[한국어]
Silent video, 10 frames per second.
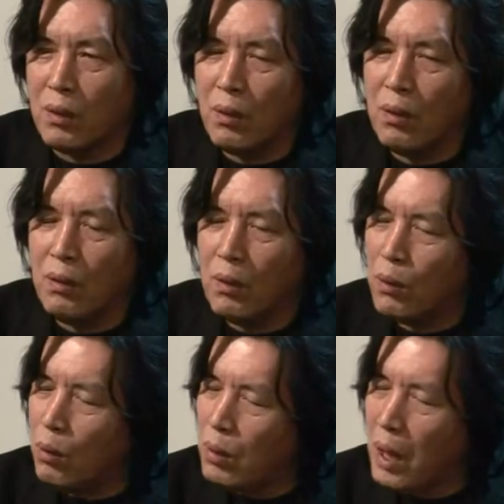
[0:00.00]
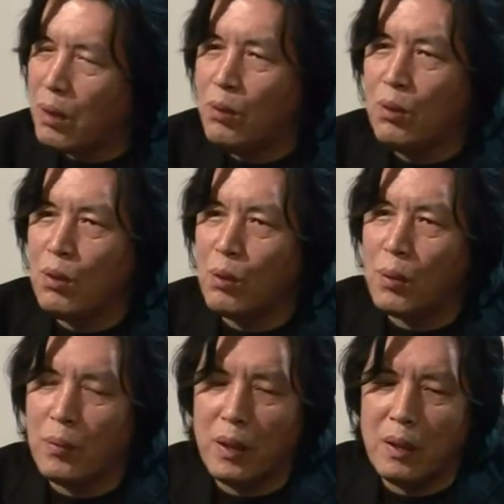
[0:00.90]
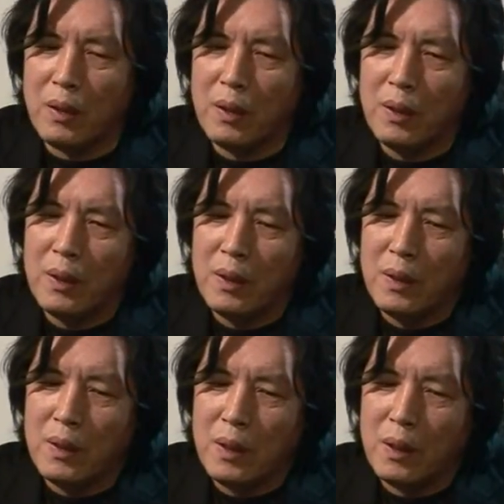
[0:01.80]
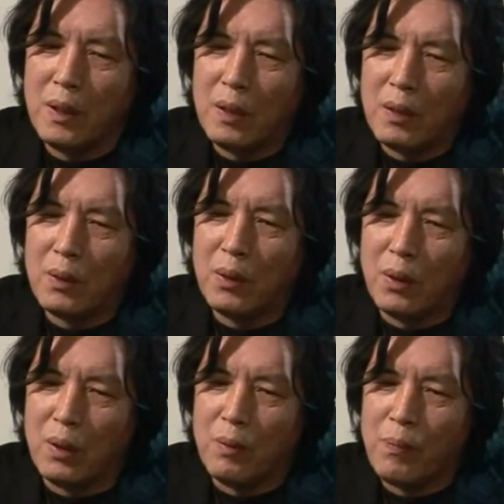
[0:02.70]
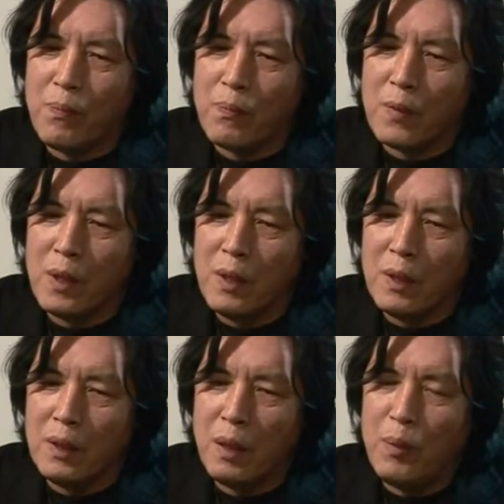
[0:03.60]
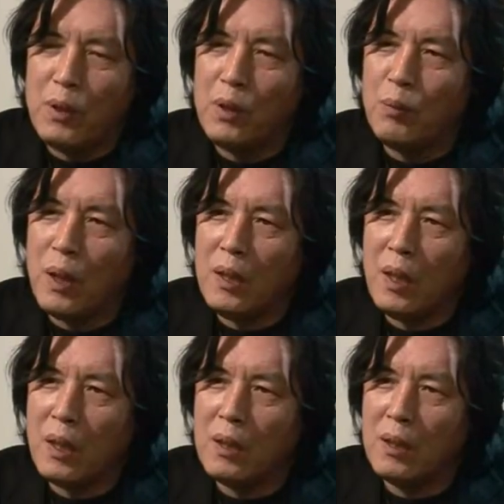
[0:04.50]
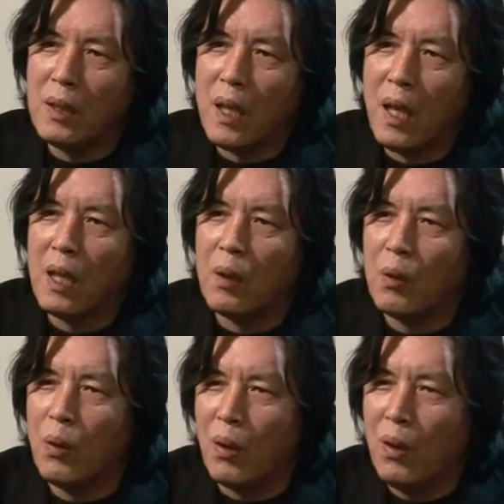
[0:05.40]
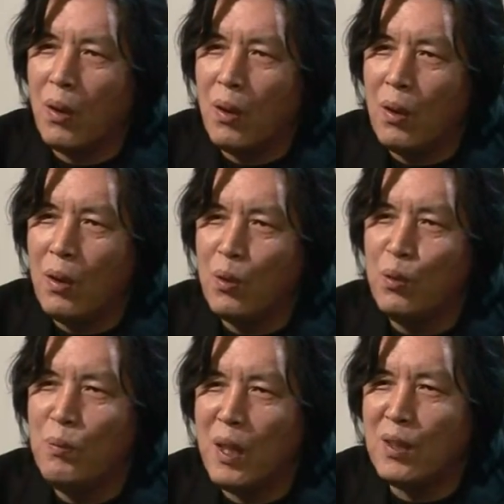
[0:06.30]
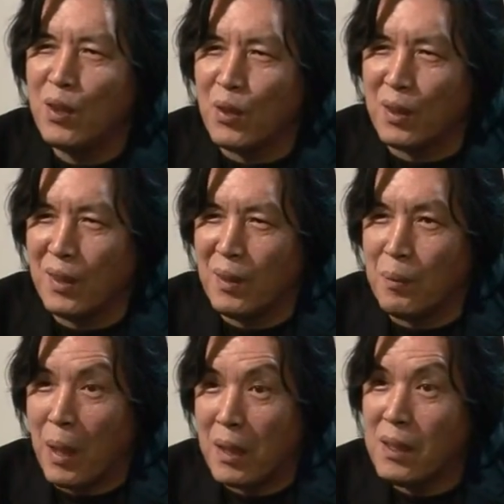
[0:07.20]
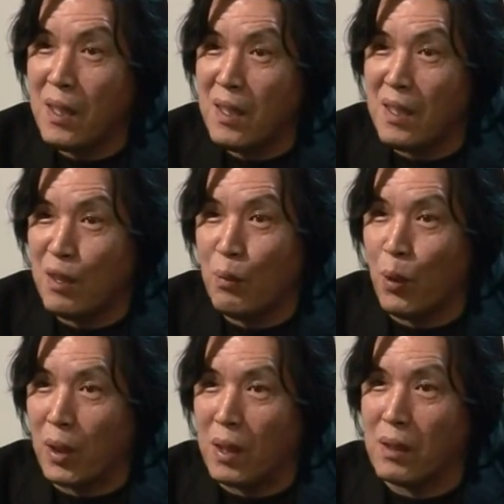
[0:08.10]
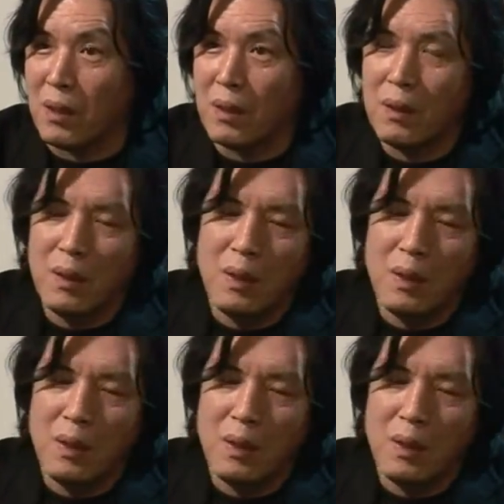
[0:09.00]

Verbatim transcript: 또, 또 다른 눈으로 보면 역사적으로 참여정부한테 그렇게 하라고 운명적으로 맡겨져 있는지도 모르겠어요.